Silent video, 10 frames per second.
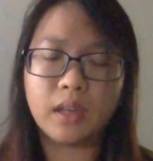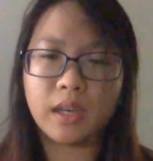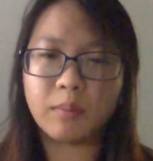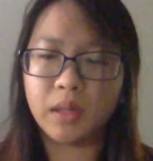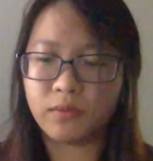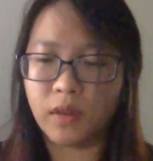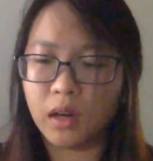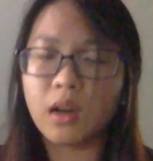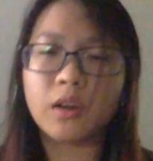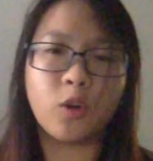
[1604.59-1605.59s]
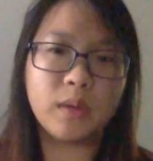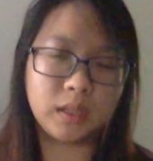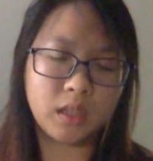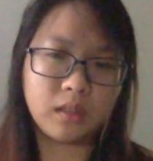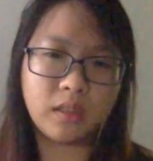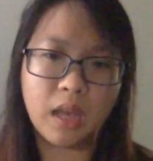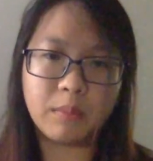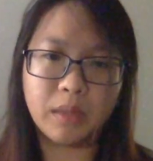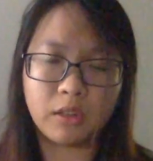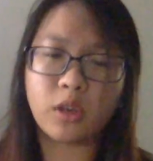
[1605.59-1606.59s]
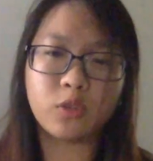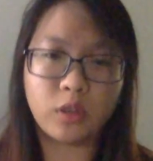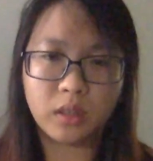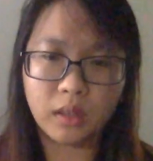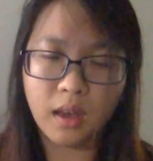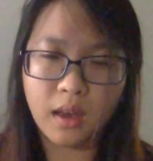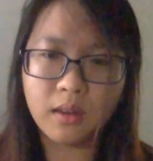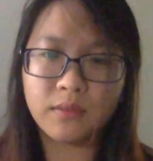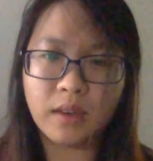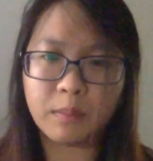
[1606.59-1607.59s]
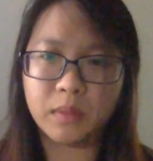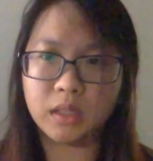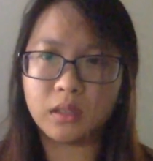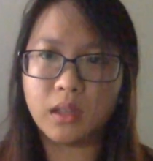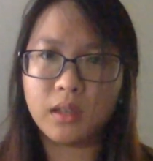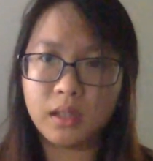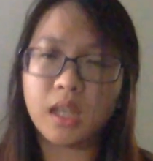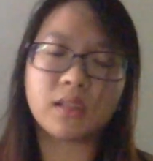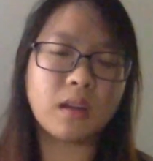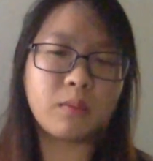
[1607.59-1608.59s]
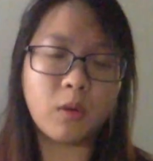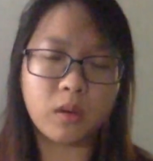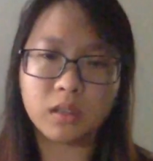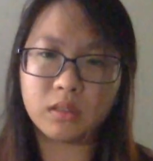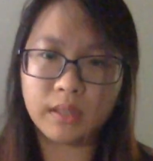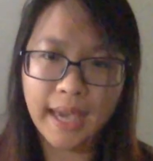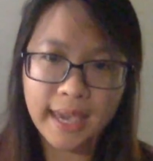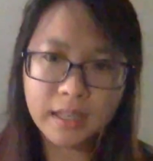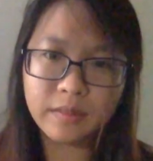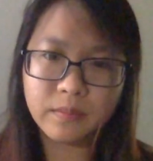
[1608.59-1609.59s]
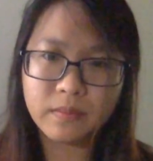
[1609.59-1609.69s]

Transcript: thì mình vẫn có đủ bình tĩnh để mình xoay chuyển tình thế và mình nhìn ra một con đường khác